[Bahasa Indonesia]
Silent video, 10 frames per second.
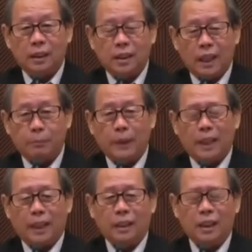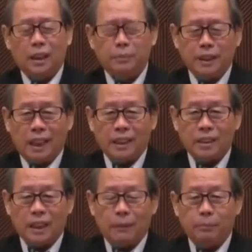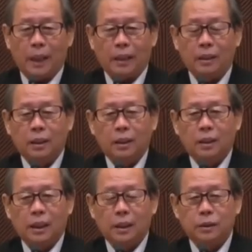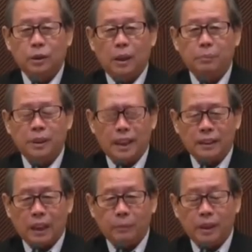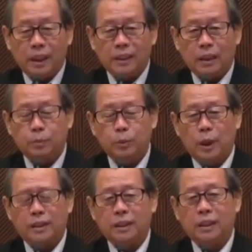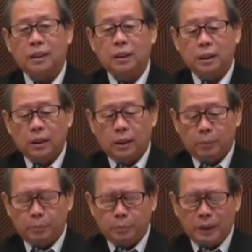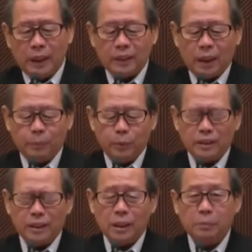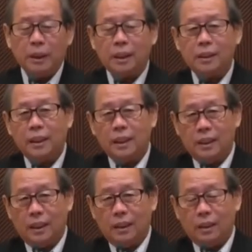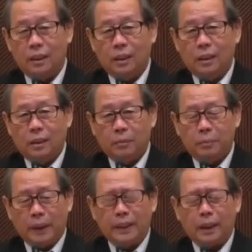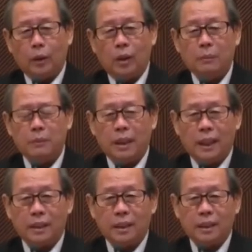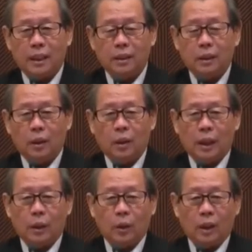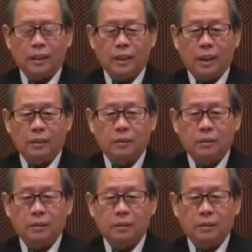kelaparan dan penyakit sampar dan juga binatang-binatang buas ini binatang buas ini pengertiannya banyak orang mengartikan orang-orang yang